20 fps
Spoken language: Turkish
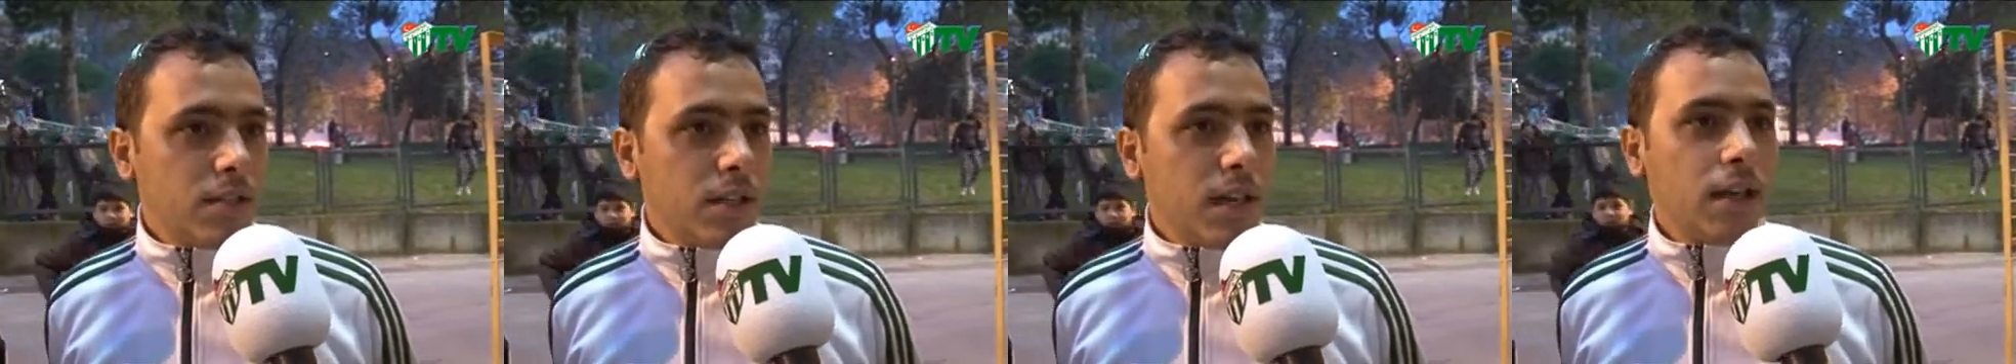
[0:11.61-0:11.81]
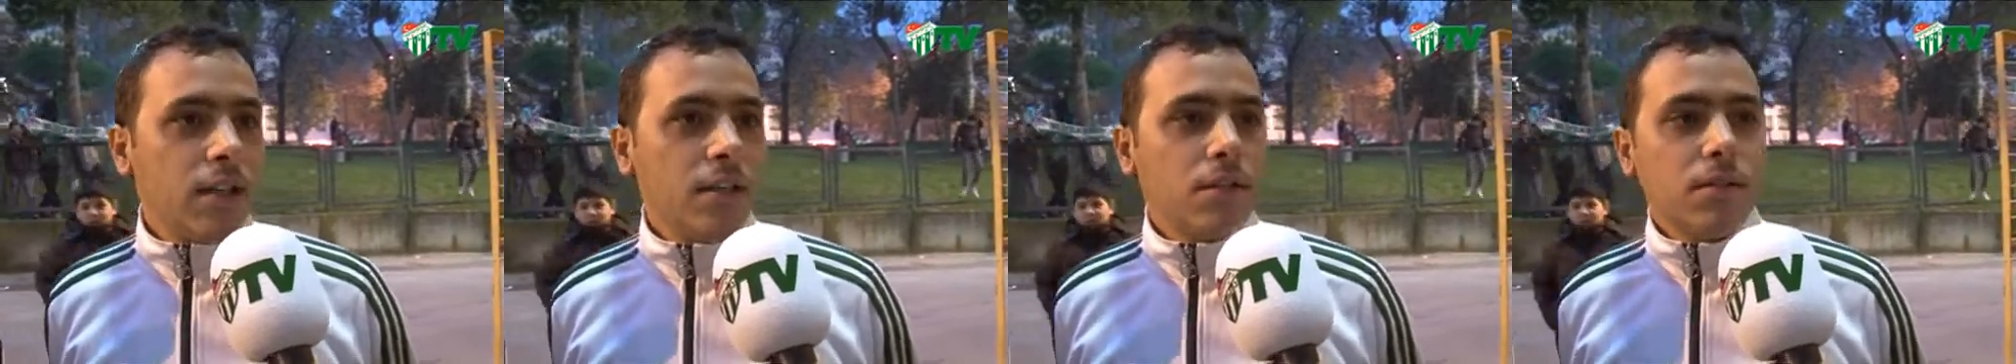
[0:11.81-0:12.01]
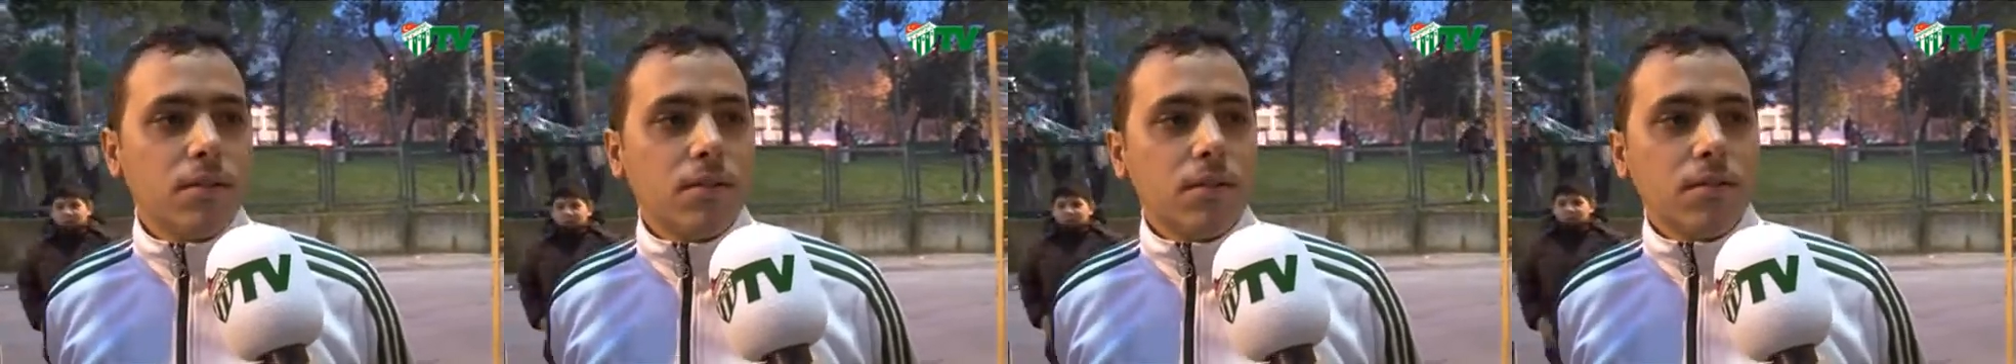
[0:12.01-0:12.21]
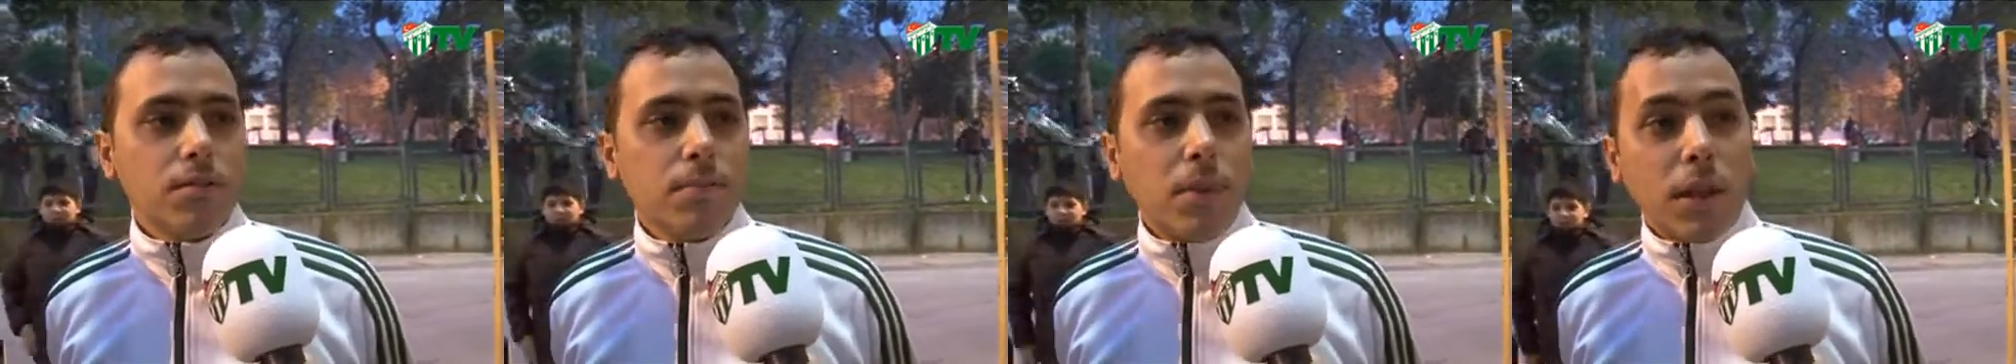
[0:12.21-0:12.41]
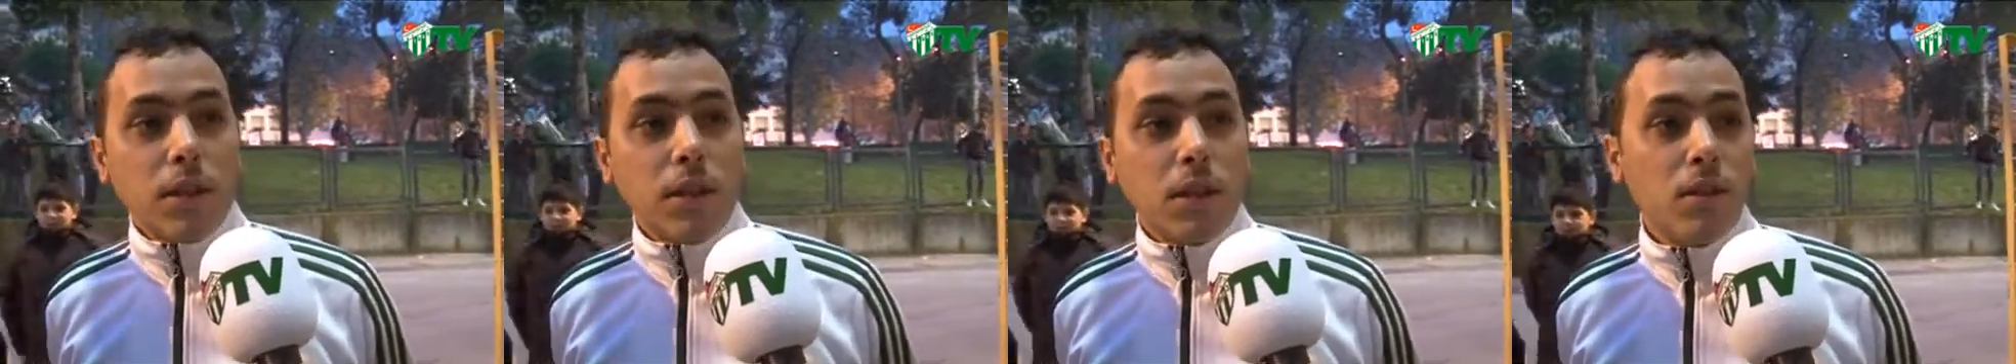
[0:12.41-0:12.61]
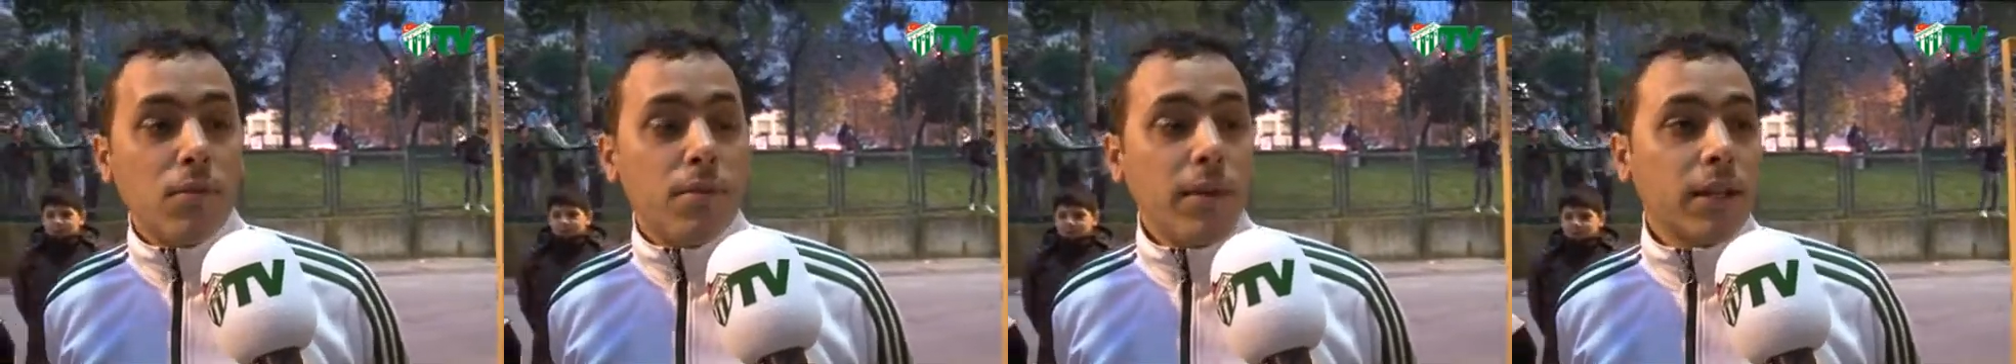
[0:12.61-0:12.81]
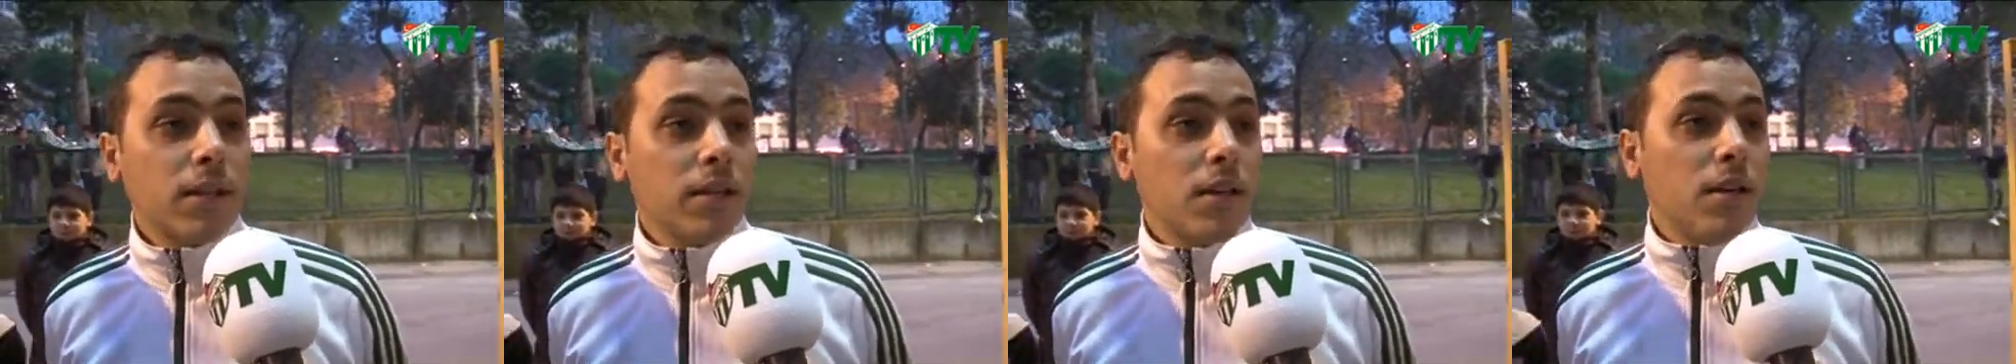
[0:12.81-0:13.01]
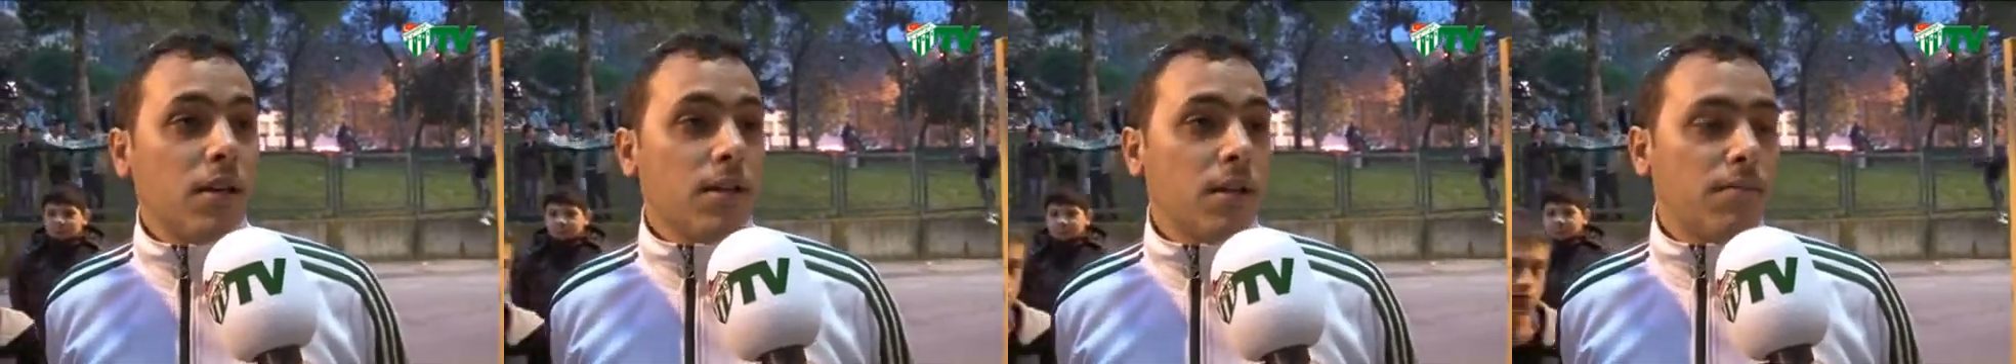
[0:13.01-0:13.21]
Yani patlama
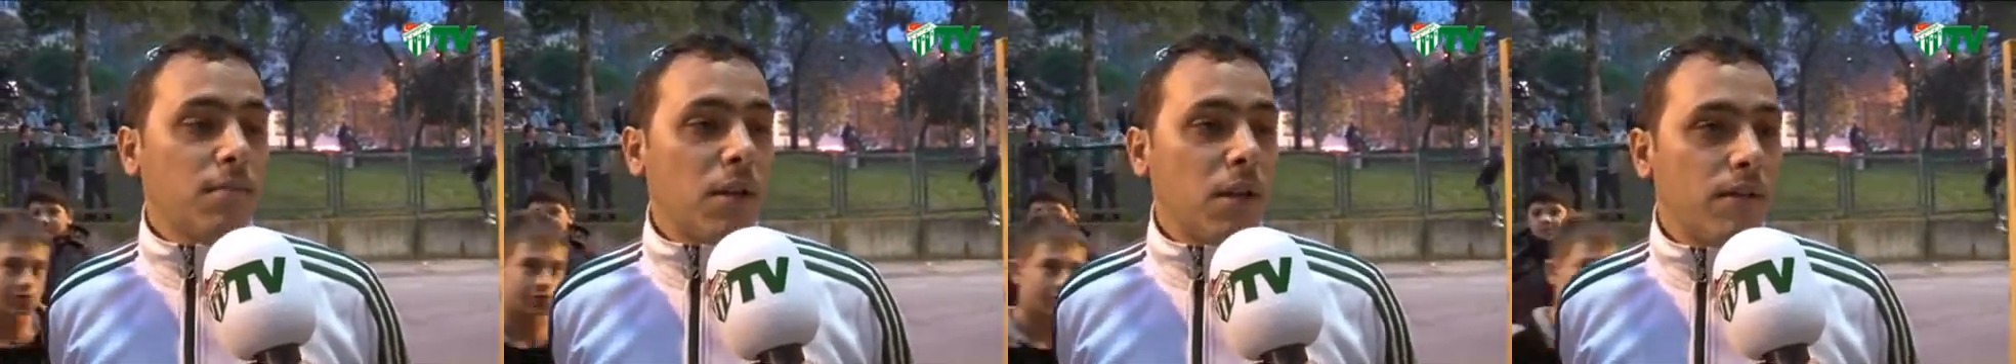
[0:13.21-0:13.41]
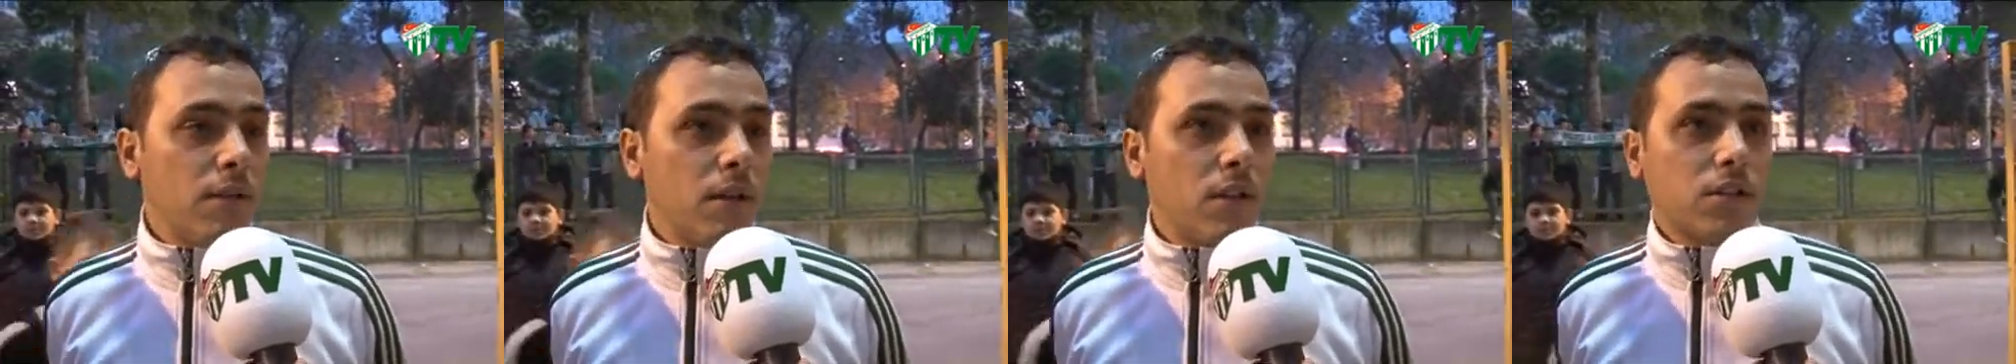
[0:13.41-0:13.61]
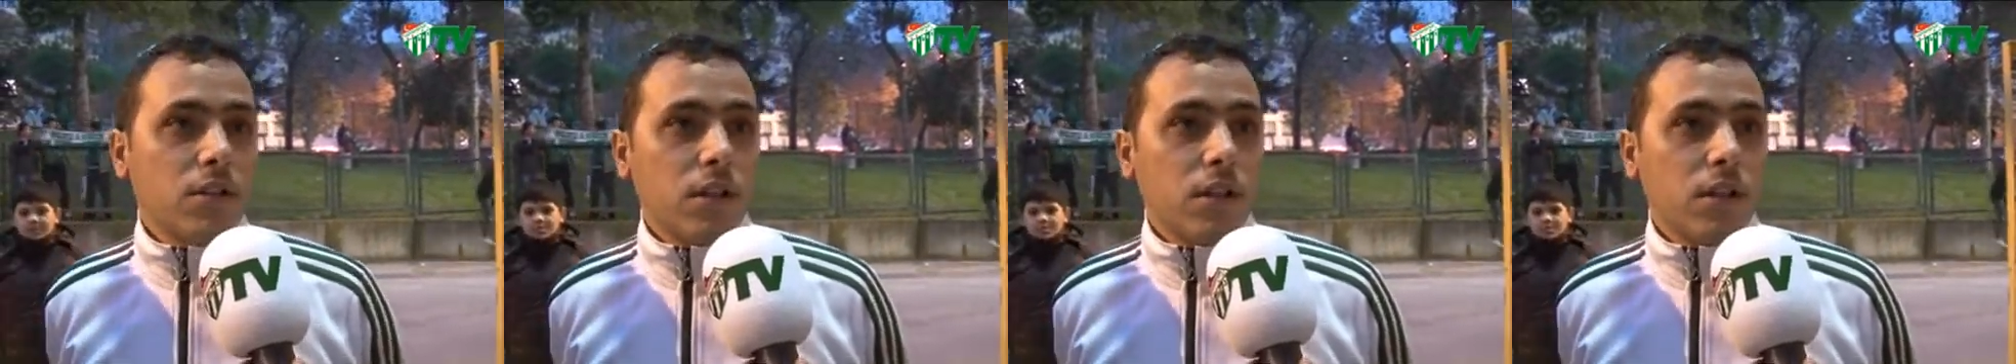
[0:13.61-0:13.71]
bekleyen adamlar var.